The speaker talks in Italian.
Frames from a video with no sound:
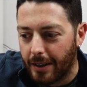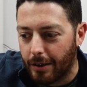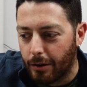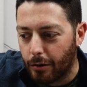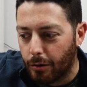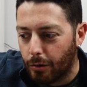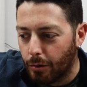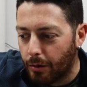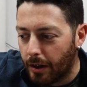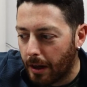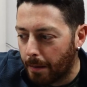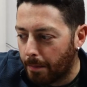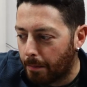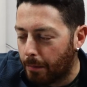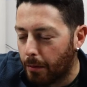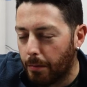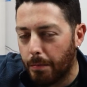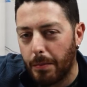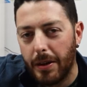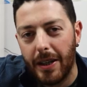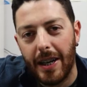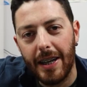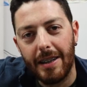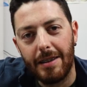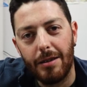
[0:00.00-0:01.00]
nessuna
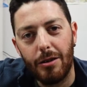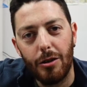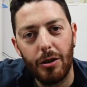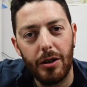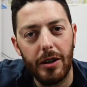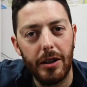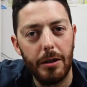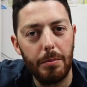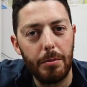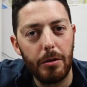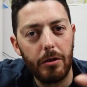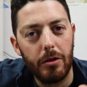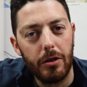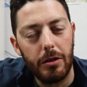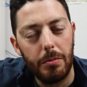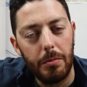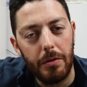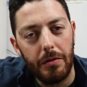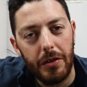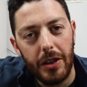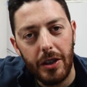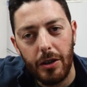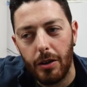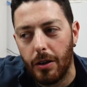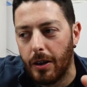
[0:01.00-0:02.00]
pubblicazione dei
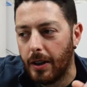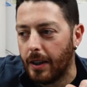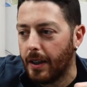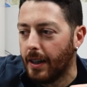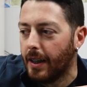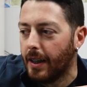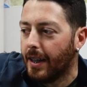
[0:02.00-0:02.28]
prossimi video